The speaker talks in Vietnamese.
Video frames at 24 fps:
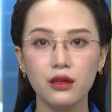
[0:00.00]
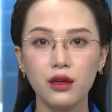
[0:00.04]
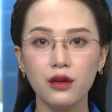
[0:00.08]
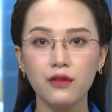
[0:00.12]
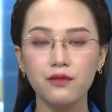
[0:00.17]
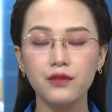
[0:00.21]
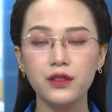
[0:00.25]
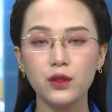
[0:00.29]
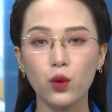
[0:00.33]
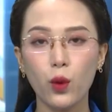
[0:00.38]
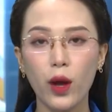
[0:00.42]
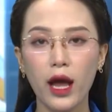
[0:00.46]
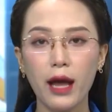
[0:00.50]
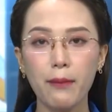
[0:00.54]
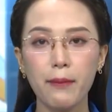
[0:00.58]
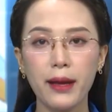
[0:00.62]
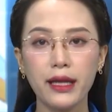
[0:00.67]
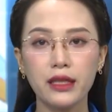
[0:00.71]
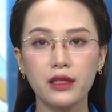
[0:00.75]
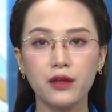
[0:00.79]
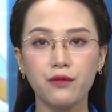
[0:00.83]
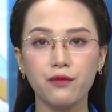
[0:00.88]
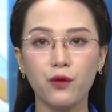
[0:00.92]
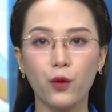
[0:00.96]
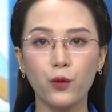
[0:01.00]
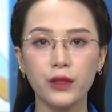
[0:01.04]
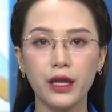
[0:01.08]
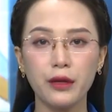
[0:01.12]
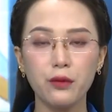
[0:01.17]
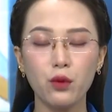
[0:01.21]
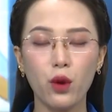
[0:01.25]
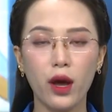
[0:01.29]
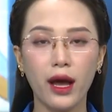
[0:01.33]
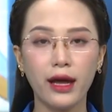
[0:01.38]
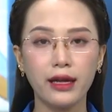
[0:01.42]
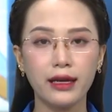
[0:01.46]
Vừa qua, Ban Thường vụ
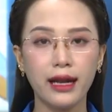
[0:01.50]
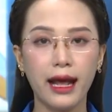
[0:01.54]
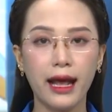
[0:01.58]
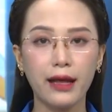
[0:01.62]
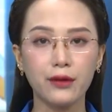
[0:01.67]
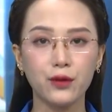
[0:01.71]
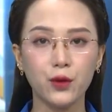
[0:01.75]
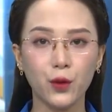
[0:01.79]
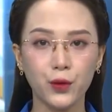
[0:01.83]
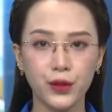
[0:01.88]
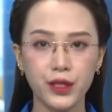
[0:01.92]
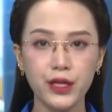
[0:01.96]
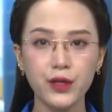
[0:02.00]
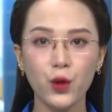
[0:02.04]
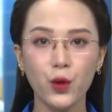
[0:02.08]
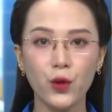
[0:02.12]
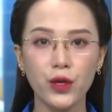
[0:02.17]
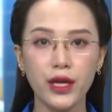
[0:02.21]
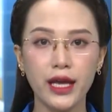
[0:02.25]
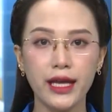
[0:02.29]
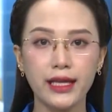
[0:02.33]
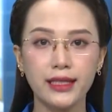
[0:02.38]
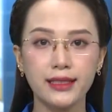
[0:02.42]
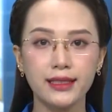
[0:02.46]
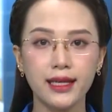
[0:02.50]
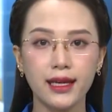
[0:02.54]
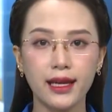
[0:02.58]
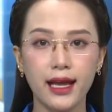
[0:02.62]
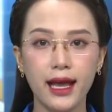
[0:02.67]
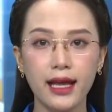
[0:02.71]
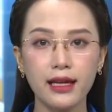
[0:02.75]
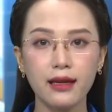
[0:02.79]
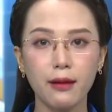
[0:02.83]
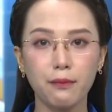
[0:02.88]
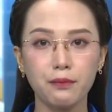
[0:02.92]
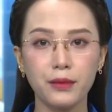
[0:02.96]
tỉnh đoàn đã tổ chức hội nghị sơ
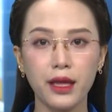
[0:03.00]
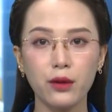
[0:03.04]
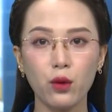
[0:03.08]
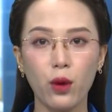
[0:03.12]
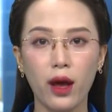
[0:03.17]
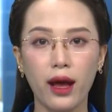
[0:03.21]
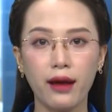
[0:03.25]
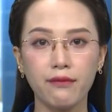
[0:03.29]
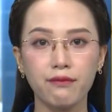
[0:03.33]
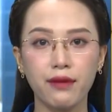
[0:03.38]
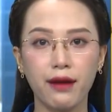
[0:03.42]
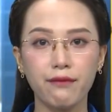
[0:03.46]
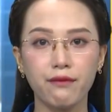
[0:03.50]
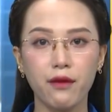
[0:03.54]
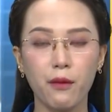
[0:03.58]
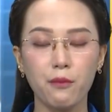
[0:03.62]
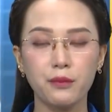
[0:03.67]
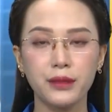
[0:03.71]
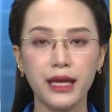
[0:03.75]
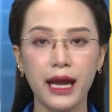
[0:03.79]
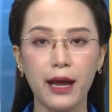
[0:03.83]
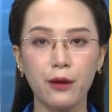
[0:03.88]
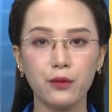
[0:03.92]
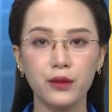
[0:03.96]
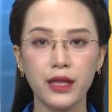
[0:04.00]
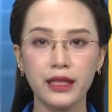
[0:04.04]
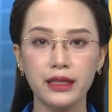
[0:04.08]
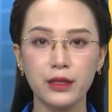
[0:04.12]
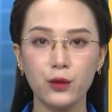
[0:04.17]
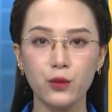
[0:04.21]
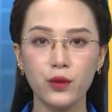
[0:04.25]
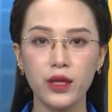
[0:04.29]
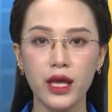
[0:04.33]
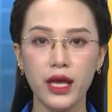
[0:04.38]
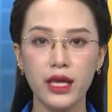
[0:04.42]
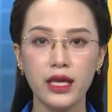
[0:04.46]
kết công tác đoàn và phong trào thanh
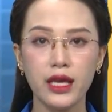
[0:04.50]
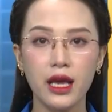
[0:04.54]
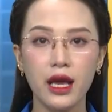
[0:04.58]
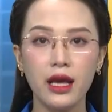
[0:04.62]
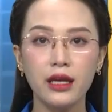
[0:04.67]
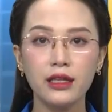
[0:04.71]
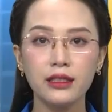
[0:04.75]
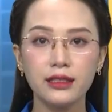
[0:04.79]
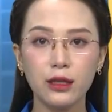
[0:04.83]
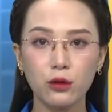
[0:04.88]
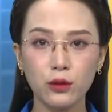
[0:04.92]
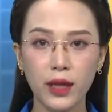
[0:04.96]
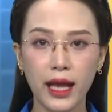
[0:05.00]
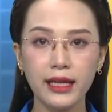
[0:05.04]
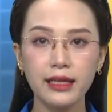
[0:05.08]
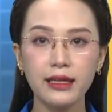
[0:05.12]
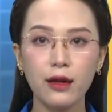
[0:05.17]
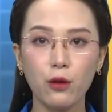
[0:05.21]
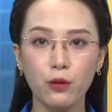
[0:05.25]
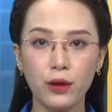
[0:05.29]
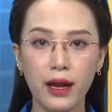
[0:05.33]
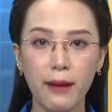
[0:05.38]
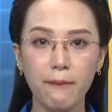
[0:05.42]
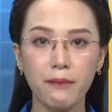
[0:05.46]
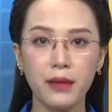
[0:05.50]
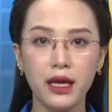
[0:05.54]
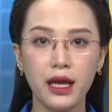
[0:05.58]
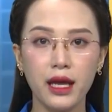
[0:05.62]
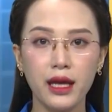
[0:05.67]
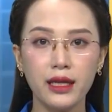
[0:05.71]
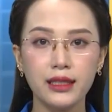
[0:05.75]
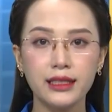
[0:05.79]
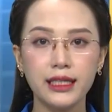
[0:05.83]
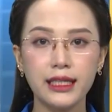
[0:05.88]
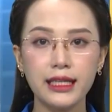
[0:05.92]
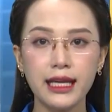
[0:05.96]
thiếu nhi sau tháng đầu năm,
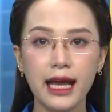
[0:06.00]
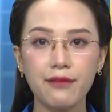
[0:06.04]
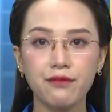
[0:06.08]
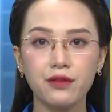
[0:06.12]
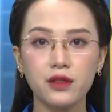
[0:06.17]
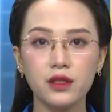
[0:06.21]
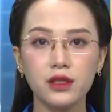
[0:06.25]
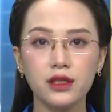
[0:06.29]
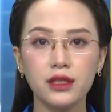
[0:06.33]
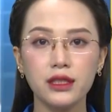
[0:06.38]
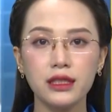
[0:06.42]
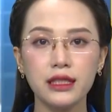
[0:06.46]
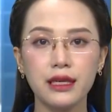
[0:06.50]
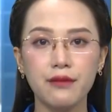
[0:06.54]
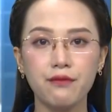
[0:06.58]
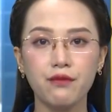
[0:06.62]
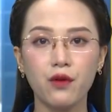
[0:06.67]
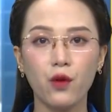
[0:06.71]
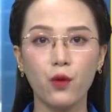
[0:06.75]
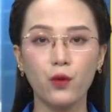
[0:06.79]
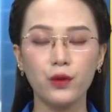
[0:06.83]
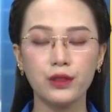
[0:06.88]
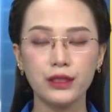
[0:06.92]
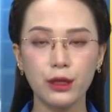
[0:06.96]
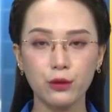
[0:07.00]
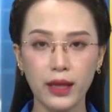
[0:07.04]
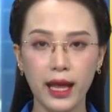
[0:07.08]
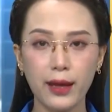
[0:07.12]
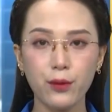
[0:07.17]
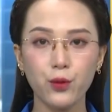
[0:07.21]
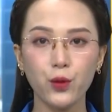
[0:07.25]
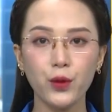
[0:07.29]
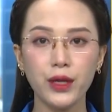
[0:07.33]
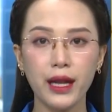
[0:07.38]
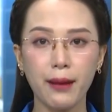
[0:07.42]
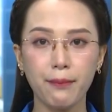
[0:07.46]
triển khai phương hướng nhiệm vụ sau
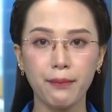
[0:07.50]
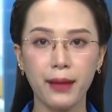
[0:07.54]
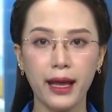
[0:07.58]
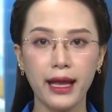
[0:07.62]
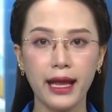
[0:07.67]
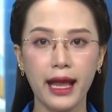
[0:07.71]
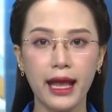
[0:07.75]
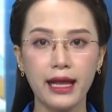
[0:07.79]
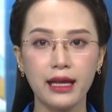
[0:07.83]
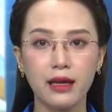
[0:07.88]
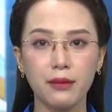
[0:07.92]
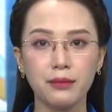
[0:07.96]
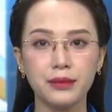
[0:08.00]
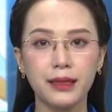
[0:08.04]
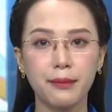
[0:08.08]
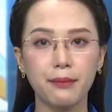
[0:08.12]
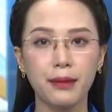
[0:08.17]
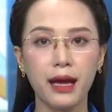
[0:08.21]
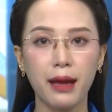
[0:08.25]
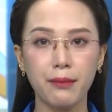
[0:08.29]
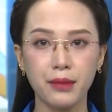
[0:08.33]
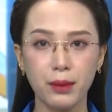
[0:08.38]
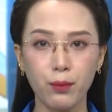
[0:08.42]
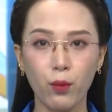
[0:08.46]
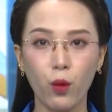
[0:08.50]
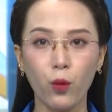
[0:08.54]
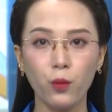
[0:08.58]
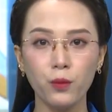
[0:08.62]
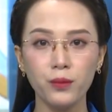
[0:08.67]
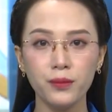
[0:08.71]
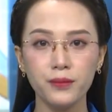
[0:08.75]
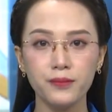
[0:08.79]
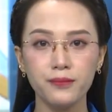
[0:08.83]
tháng cuối năm 2024.